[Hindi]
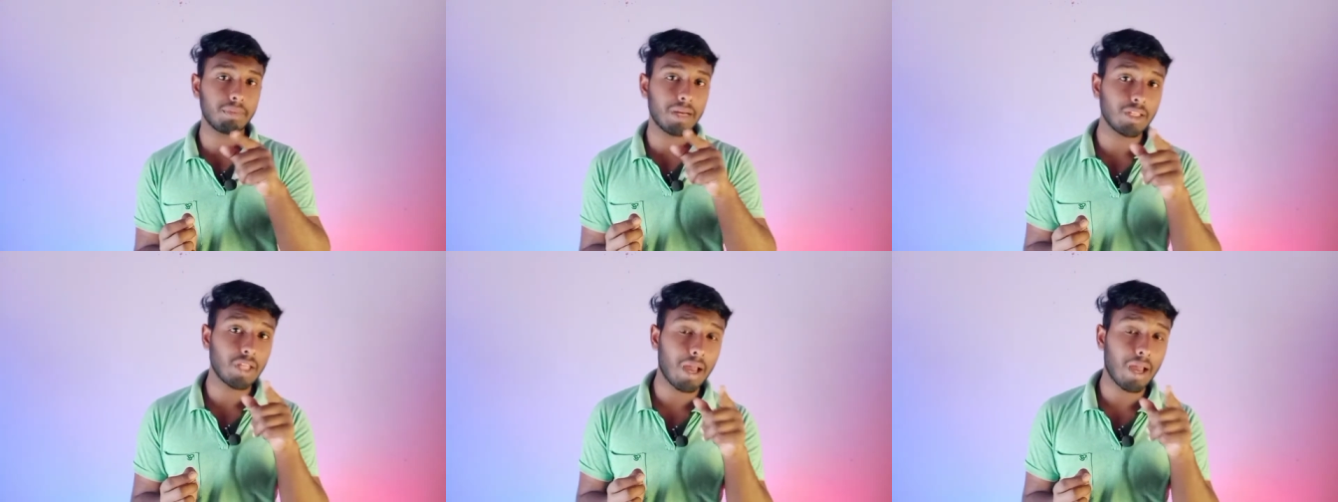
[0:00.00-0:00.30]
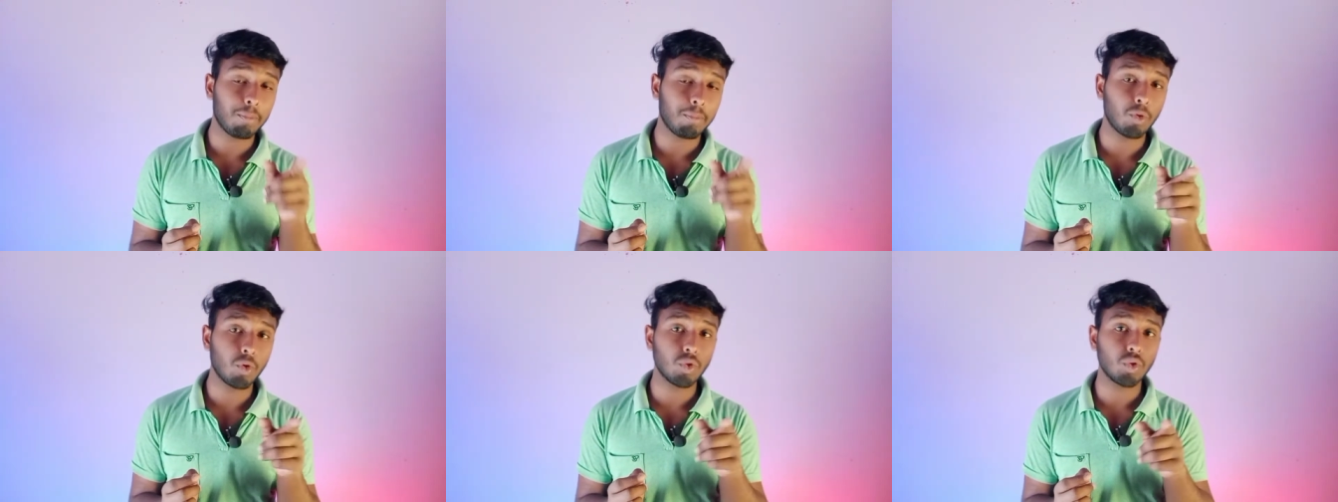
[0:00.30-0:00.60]
बाद
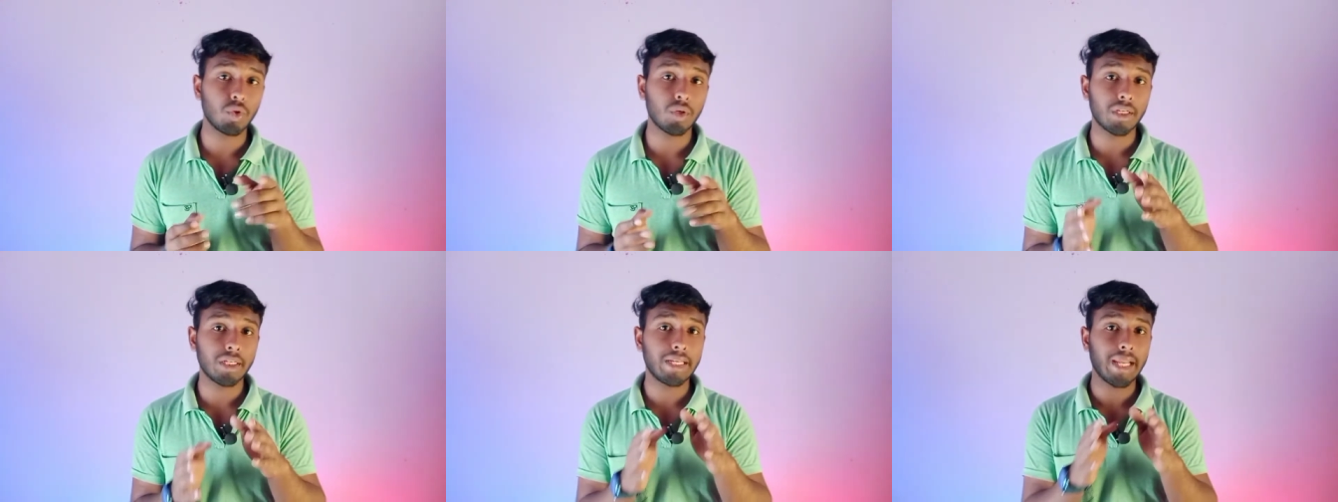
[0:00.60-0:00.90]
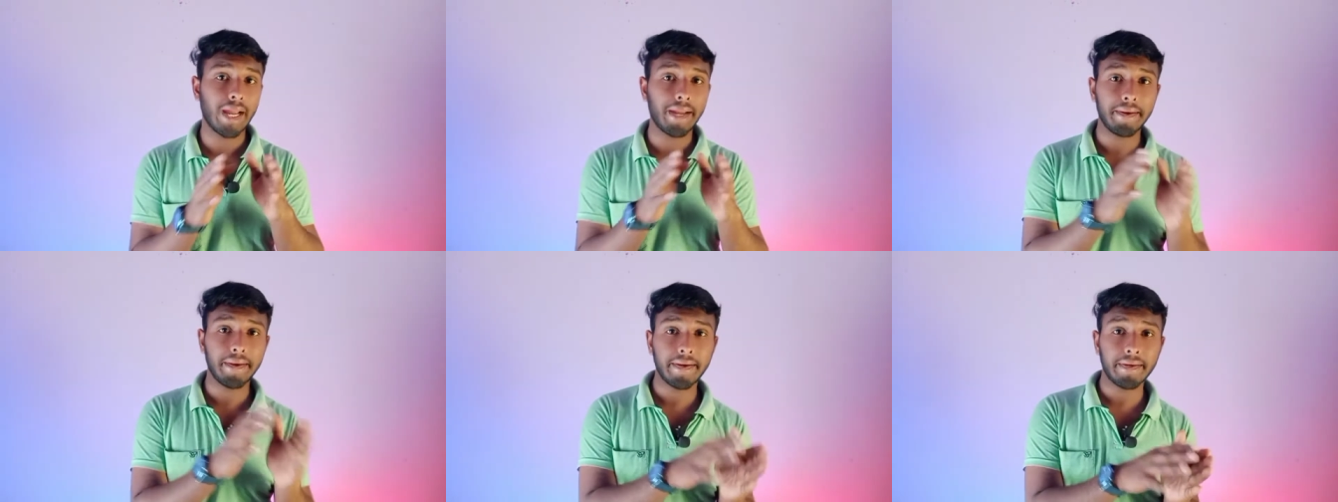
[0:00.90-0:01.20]
आपको जो
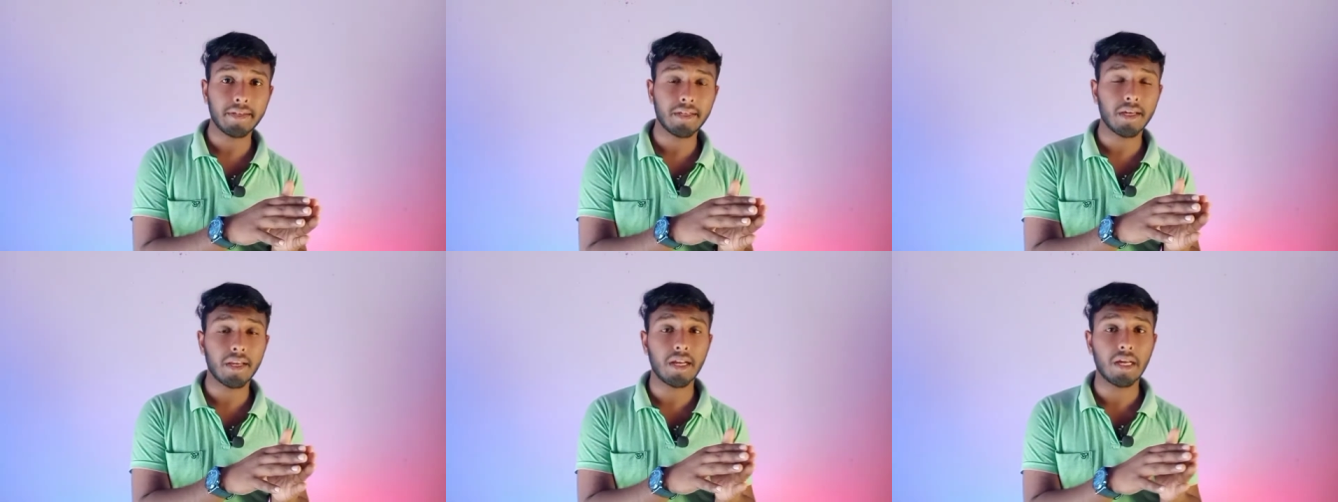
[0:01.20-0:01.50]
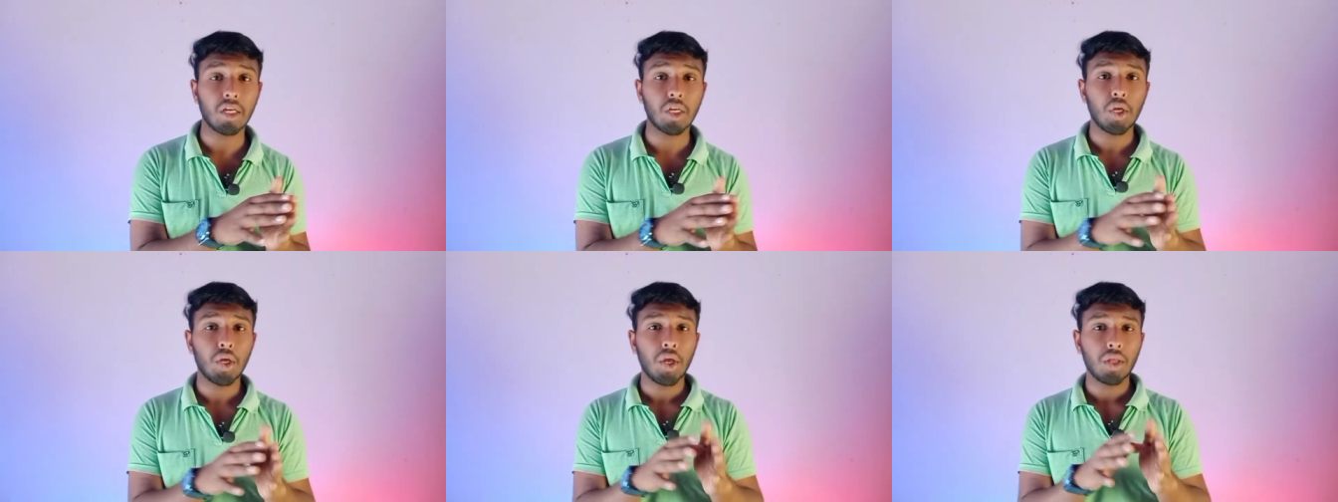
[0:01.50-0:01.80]
रिडायरेक्ट करा
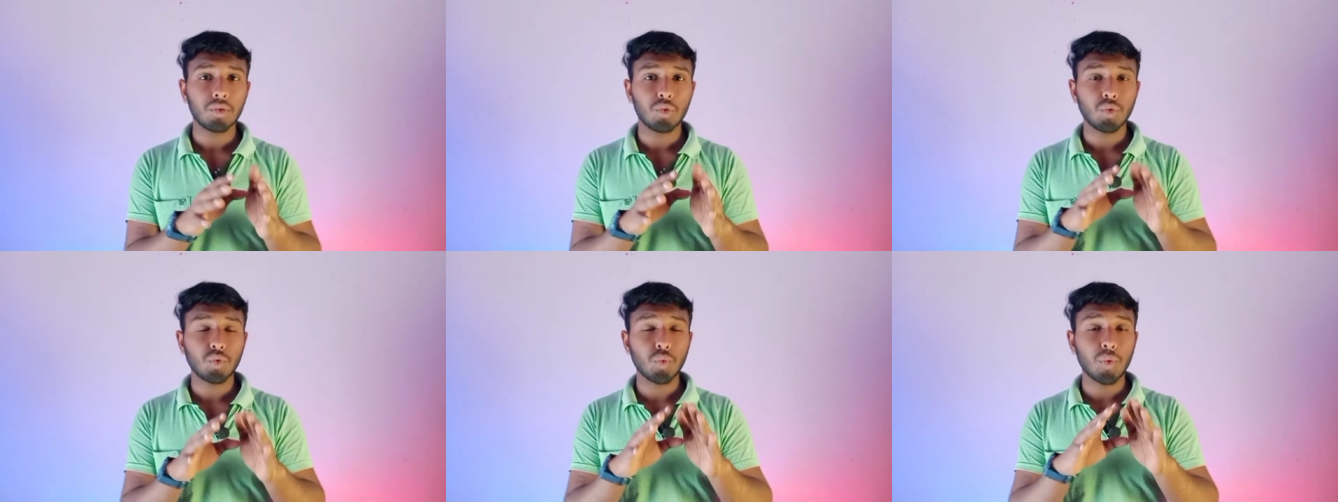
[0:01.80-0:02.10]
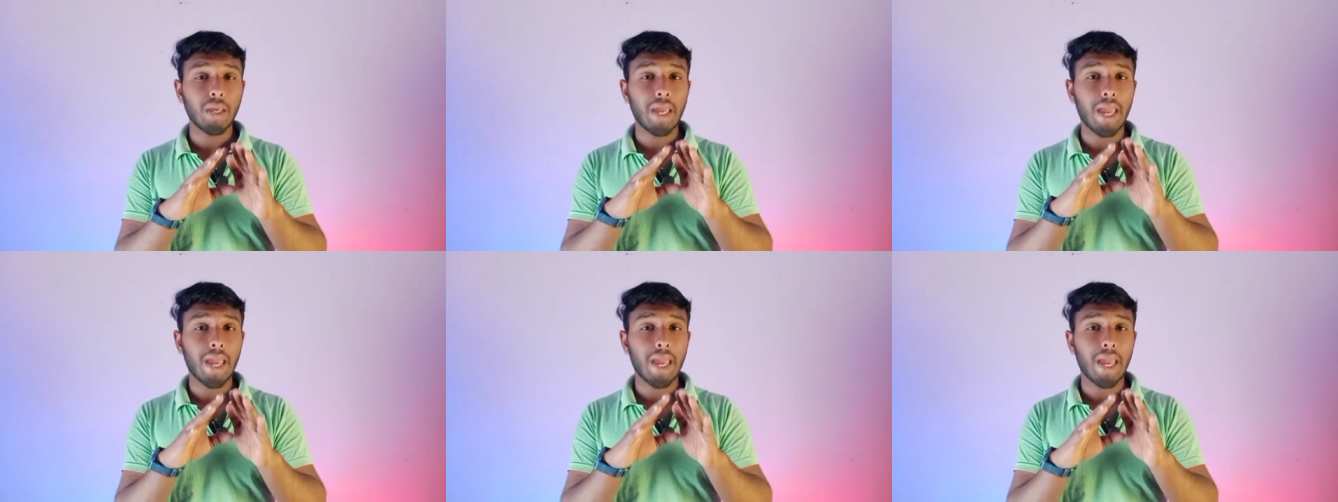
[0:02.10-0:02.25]
दोस्तों